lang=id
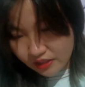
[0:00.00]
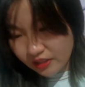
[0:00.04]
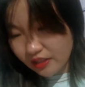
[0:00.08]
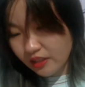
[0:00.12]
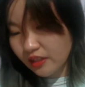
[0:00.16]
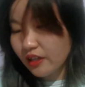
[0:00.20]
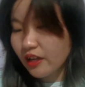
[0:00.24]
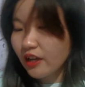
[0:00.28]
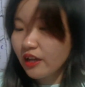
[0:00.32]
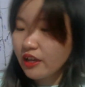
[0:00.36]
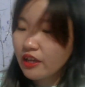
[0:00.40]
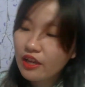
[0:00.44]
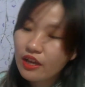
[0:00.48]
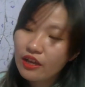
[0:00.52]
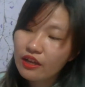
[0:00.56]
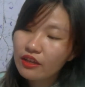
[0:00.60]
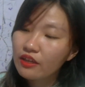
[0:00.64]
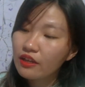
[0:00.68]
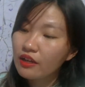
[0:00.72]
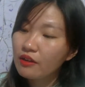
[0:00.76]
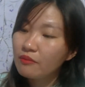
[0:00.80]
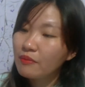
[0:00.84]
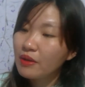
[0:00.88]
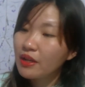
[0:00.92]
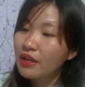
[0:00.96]
kayak
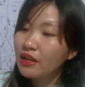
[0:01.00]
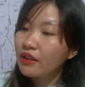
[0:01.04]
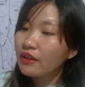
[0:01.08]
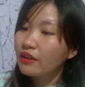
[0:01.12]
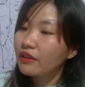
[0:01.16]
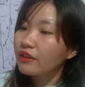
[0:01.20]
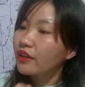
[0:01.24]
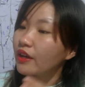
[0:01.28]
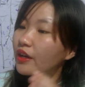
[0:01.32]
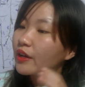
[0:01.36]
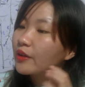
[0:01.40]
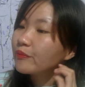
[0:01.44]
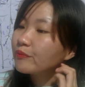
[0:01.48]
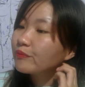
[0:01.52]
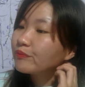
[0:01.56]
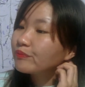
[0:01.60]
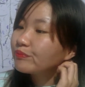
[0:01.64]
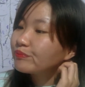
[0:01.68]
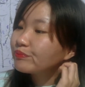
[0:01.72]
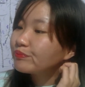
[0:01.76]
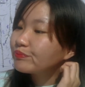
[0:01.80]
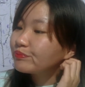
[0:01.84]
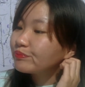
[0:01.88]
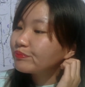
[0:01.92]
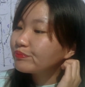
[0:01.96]
yang mana ya
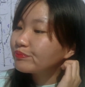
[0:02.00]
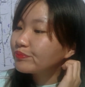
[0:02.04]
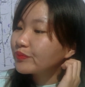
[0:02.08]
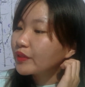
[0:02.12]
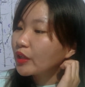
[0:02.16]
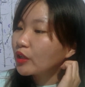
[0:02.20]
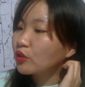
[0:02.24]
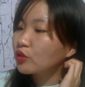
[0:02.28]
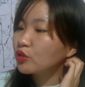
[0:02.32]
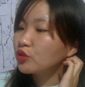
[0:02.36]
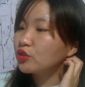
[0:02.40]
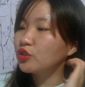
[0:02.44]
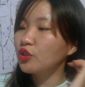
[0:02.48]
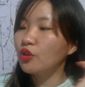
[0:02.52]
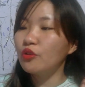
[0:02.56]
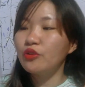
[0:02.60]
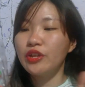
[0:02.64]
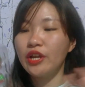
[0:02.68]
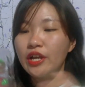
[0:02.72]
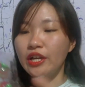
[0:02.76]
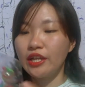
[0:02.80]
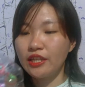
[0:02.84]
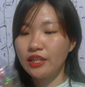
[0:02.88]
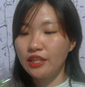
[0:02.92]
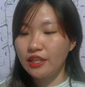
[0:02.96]
hmm, aku show
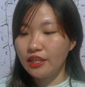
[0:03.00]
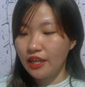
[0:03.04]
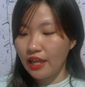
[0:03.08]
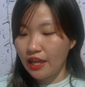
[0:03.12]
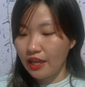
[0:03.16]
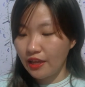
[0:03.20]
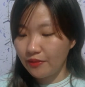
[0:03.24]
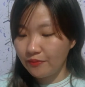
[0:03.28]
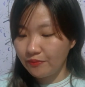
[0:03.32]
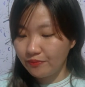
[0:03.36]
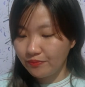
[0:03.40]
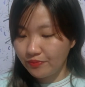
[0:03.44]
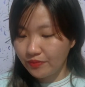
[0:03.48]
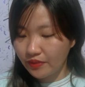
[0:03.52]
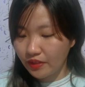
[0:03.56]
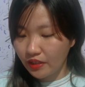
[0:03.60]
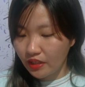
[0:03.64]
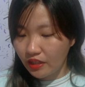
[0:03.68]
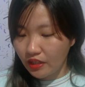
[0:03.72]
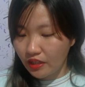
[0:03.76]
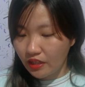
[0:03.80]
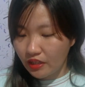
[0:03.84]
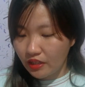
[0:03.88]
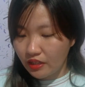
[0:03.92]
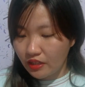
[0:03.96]
yang ini deh
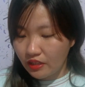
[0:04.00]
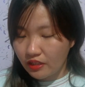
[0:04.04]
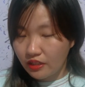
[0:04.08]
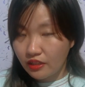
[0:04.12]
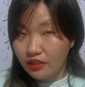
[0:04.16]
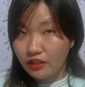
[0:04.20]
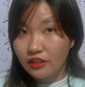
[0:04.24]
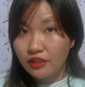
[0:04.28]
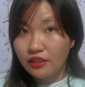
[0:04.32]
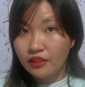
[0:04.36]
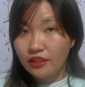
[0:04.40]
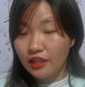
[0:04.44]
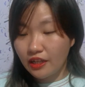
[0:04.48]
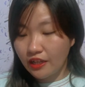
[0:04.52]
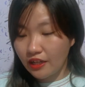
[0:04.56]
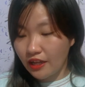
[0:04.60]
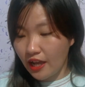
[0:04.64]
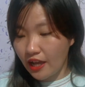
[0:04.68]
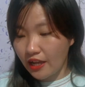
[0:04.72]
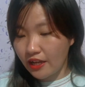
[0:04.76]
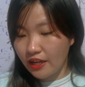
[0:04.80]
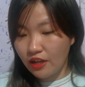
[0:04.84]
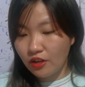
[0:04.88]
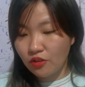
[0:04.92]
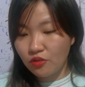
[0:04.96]
yang
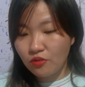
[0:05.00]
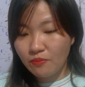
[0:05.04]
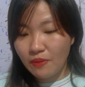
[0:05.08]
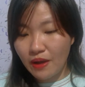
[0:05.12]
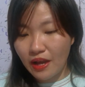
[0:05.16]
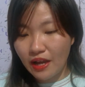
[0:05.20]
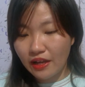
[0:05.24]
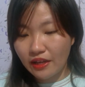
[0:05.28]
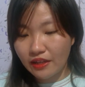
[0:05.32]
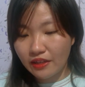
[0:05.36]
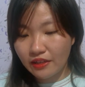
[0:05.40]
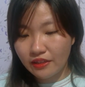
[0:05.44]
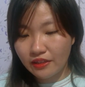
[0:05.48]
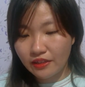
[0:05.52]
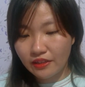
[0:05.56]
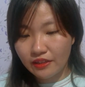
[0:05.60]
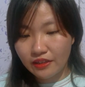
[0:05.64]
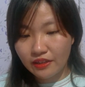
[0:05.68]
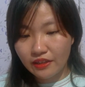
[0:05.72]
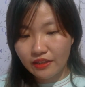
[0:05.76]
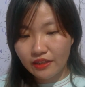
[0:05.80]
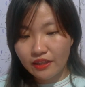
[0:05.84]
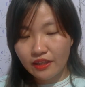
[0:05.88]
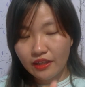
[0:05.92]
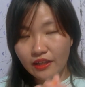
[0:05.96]
nggak ada lubang
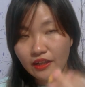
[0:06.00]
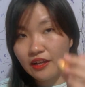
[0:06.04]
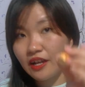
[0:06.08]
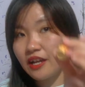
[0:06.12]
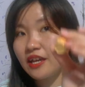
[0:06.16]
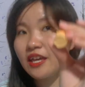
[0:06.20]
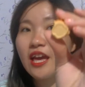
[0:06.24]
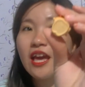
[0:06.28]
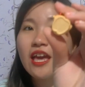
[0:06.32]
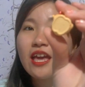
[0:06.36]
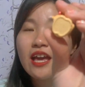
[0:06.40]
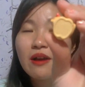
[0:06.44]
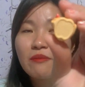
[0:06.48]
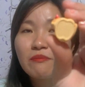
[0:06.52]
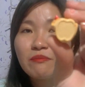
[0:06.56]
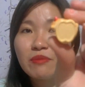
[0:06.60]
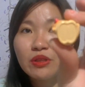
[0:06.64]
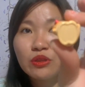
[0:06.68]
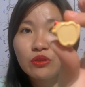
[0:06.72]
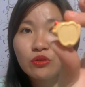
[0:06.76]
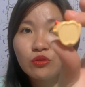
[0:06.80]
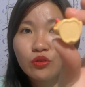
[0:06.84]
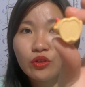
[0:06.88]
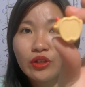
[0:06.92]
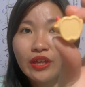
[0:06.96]
kayak yang
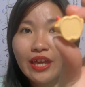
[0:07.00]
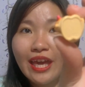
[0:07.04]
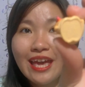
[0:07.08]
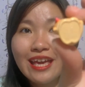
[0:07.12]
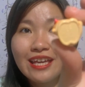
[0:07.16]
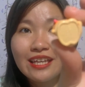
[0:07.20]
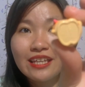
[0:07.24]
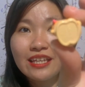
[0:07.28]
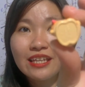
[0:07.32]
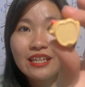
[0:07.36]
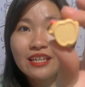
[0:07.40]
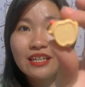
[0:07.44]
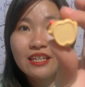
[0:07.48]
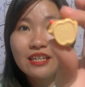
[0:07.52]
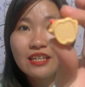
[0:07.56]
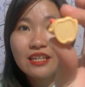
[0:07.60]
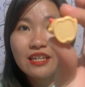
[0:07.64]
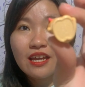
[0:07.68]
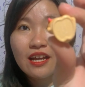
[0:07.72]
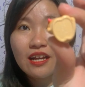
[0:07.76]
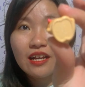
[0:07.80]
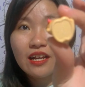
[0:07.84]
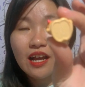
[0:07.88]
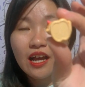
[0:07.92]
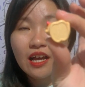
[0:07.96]
bentuk cake ini dia
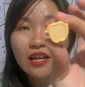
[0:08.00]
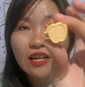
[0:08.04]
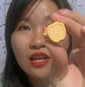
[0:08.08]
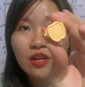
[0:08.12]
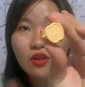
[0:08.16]
nggak ada